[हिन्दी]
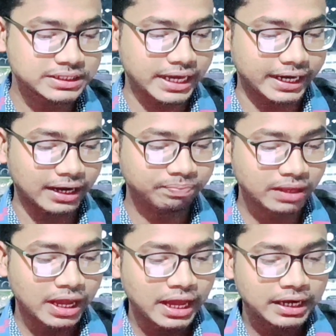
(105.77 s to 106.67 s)
मिल जाएगा
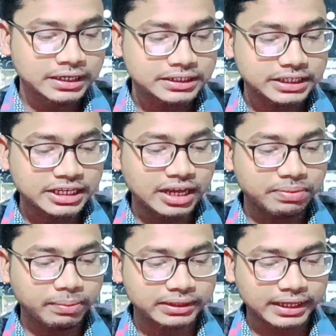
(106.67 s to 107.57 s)
नीचे ये
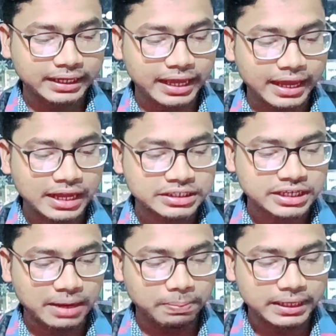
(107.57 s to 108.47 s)
भी बताया गया है
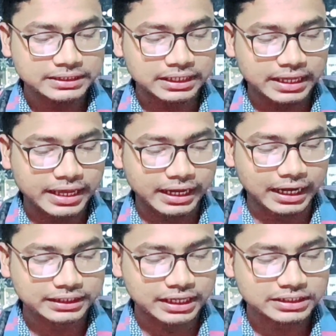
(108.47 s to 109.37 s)
ये एप्लीकेशन
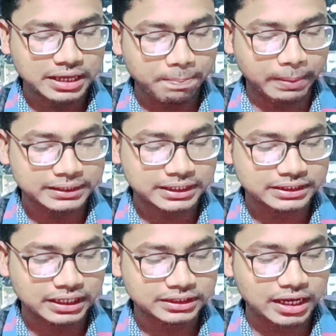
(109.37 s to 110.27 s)
1000 से
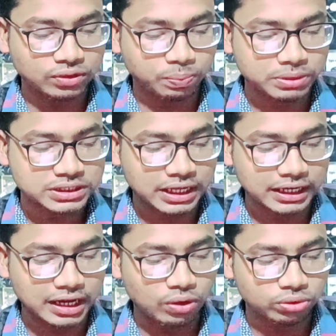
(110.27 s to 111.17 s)
पचास हज़ार
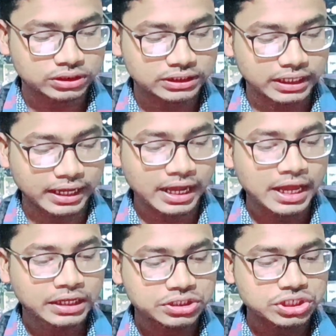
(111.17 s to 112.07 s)
तक का लोन देते हैं
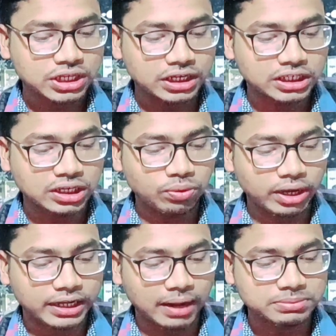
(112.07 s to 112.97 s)
जिसका
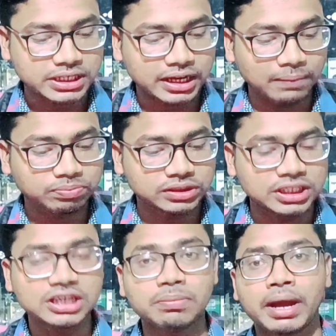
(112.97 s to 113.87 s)
टिन्यूअर कम से कम
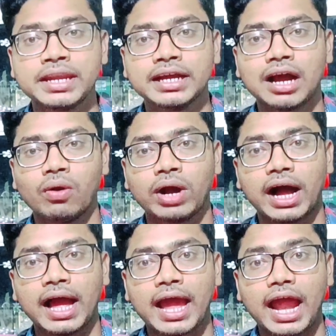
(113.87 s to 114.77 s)
तीन महीने का
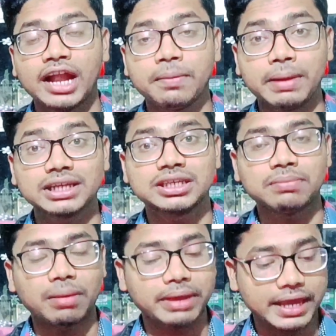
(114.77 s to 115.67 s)
होगा एंड
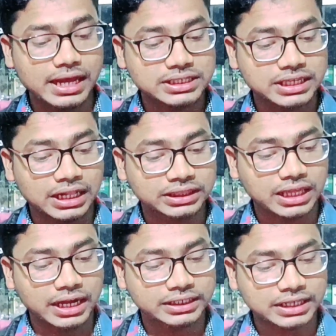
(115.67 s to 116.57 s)
मैक्सिमम एक साल
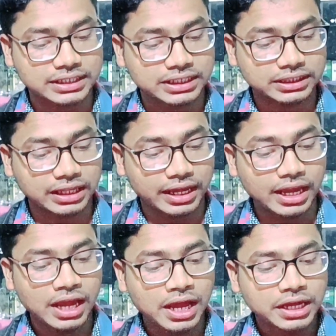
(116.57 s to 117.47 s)
तक जा सकता
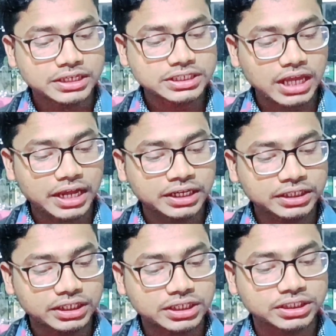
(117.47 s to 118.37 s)
है इसका
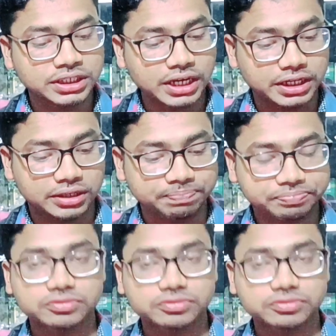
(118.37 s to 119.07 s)
इंटरेस्ट रेट